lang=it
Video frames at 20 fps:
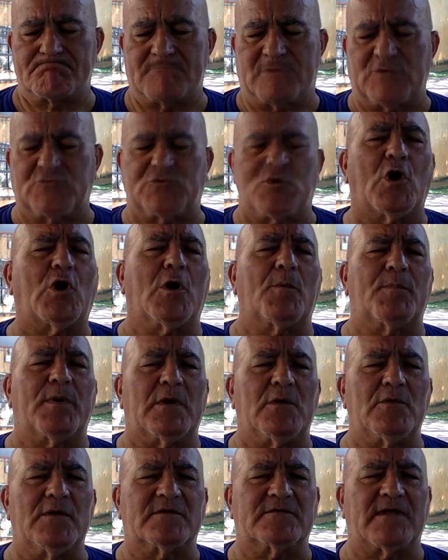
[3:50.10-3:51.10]
Lo shock per
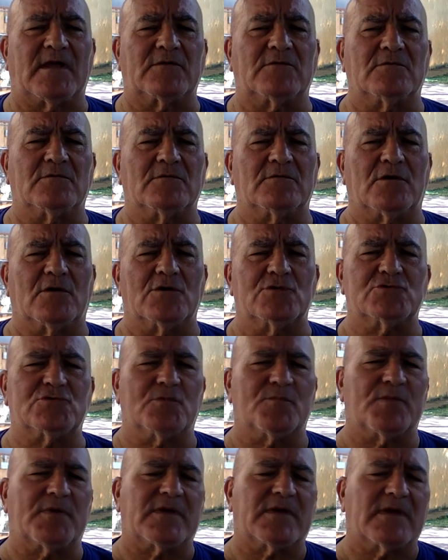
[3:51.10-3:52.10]
lui è stato
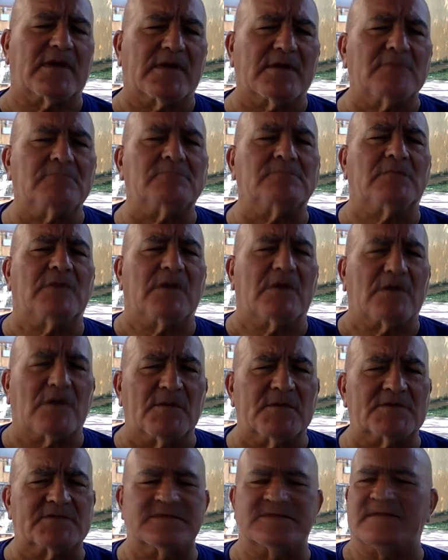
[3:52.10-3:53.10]
grosso perché,
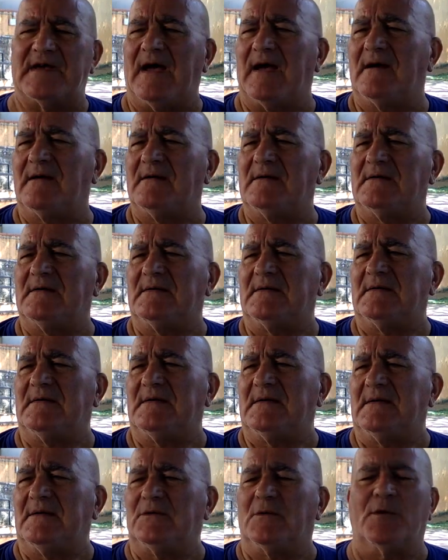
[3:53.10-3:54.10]
come si sa,
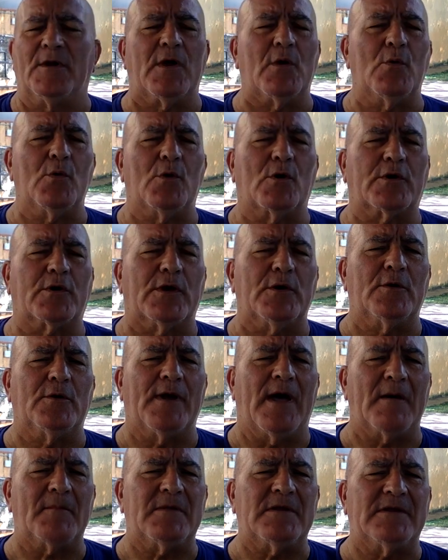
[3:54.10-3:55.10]
non è uno che non
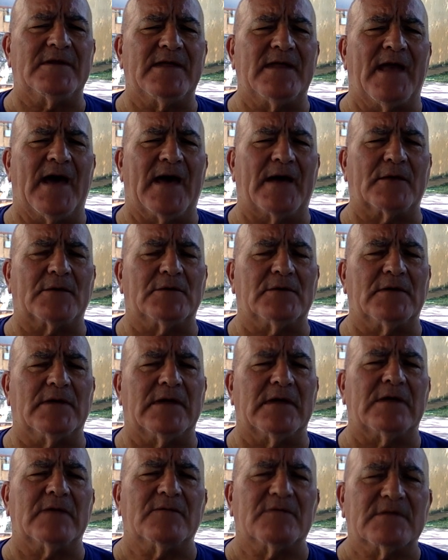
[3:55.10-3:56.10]
ama il denaro
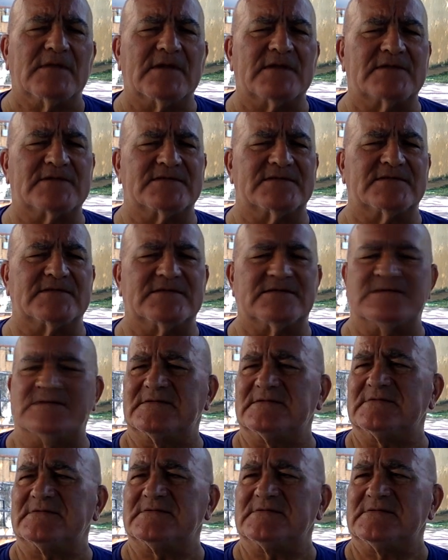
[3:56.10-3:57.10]
e
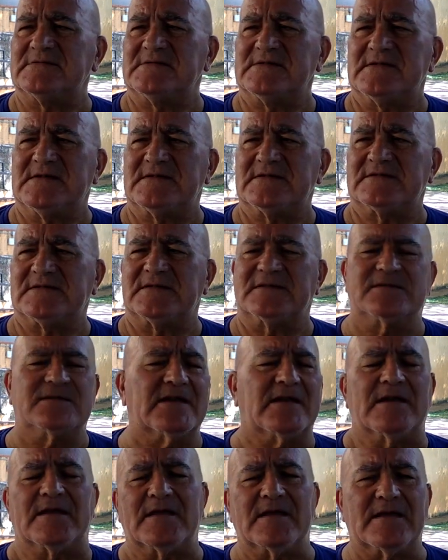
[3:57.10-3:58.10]
vedersi
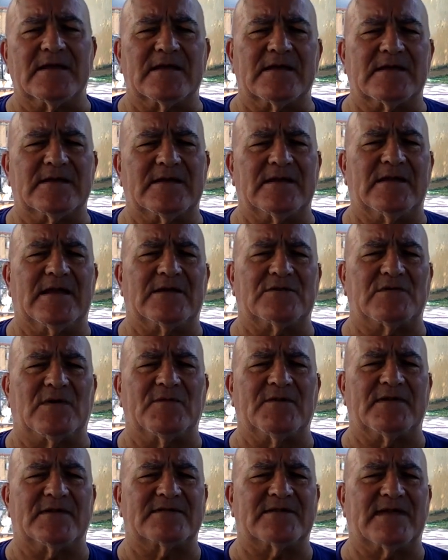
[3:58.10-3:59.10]
Sentire dire che la sua
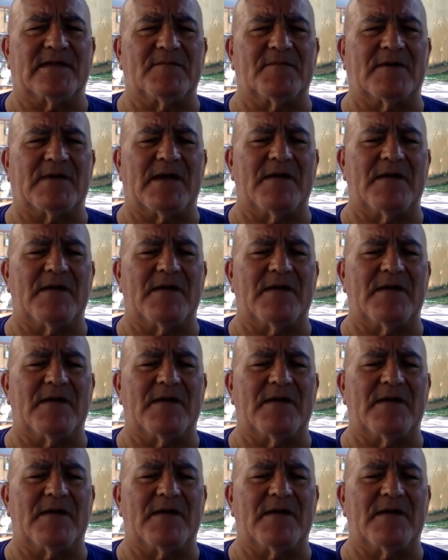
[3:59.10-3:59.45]
vita sarebbe